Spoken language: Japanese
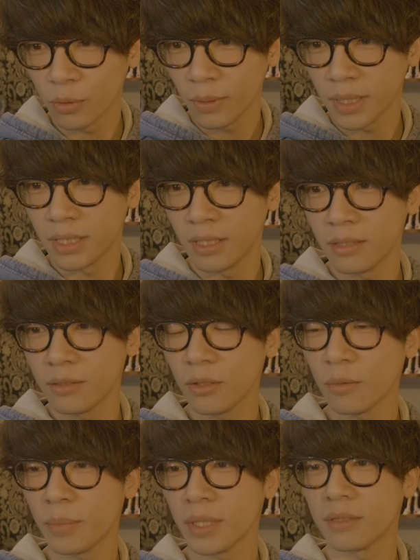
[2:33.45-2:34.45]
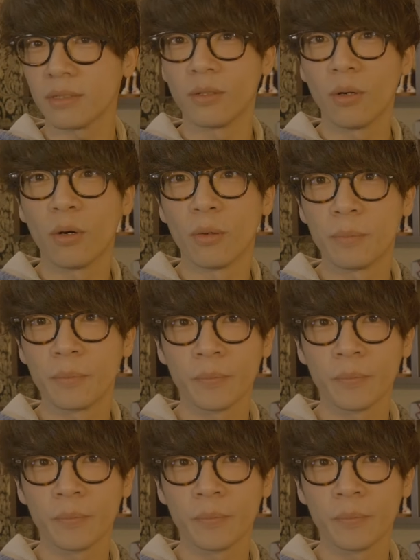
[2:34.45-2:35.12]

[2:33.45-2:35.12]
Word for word: 僕はジグゾーパズルの